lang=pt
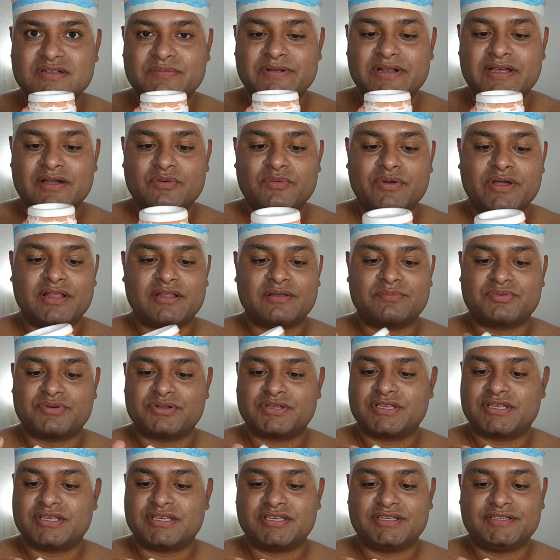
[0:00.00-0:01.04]
trabalhar com ela.
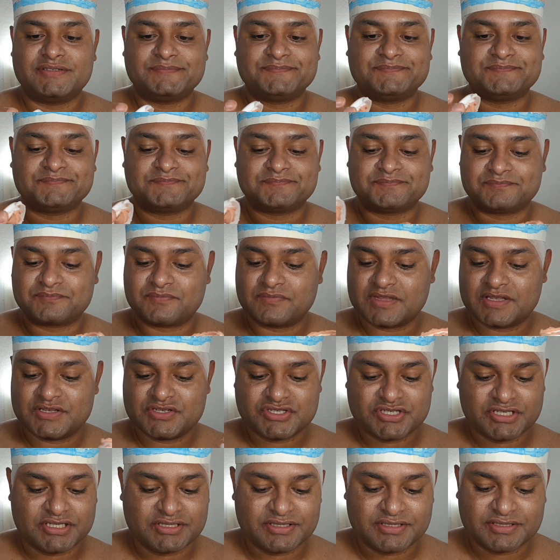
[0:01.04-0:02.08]
Porque, hum,
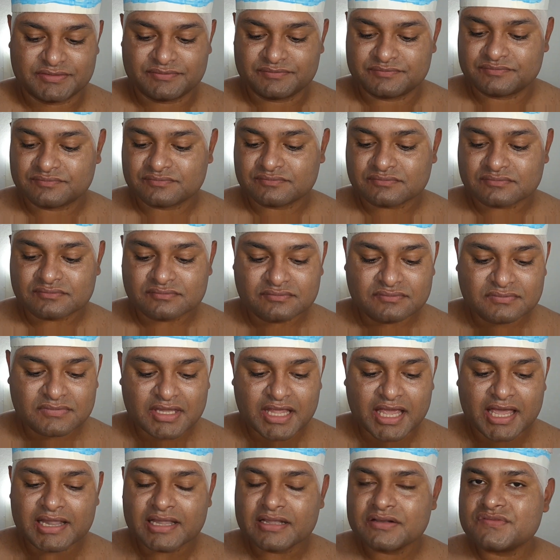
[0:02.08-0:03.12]
gente,
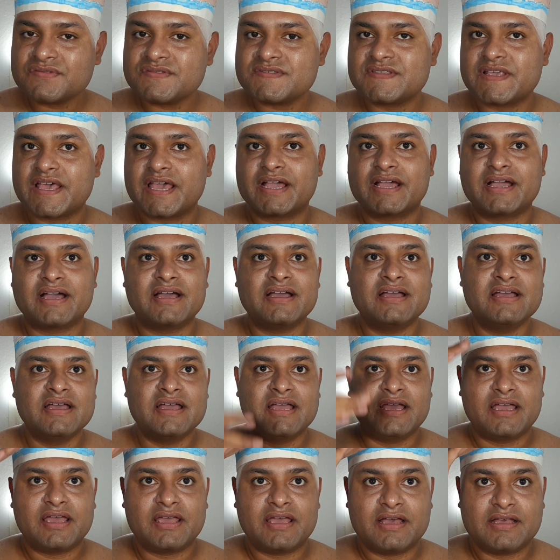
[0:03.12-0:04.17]
ela não seca.
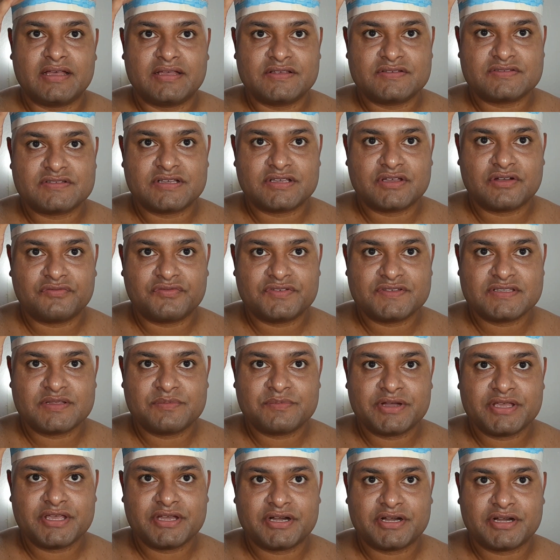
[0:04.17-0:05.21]
Isso daqui eu fiz de
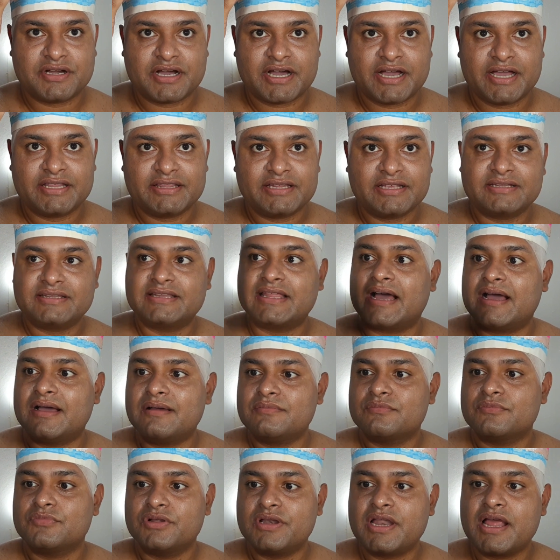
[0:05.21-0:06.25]
manhã, ainda tá
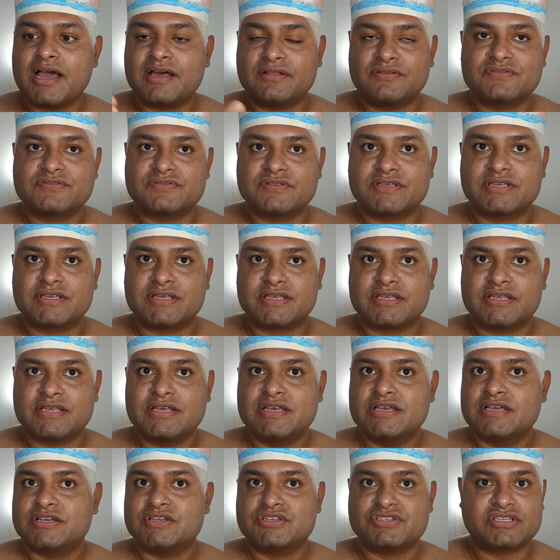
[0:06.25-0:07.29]
molhado isso daqui.
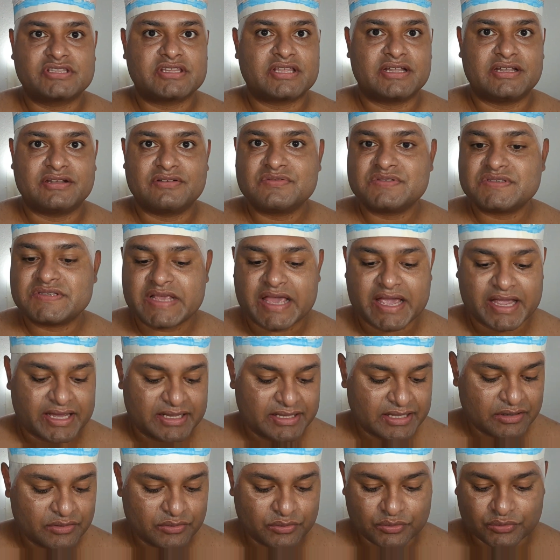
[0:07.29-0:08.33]
Gente, ela não seca,
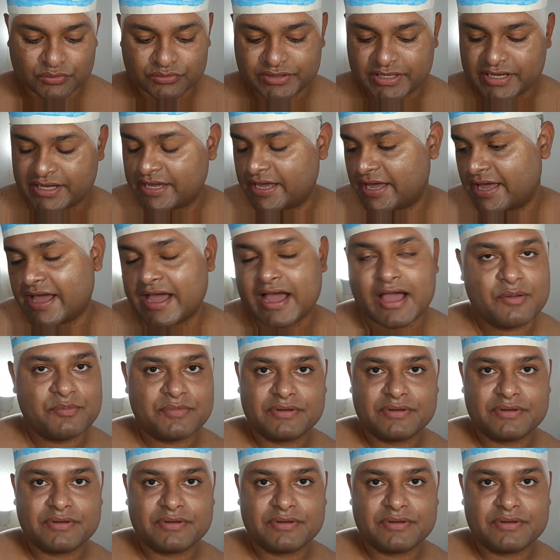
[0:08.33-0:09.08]
ela gruda. É,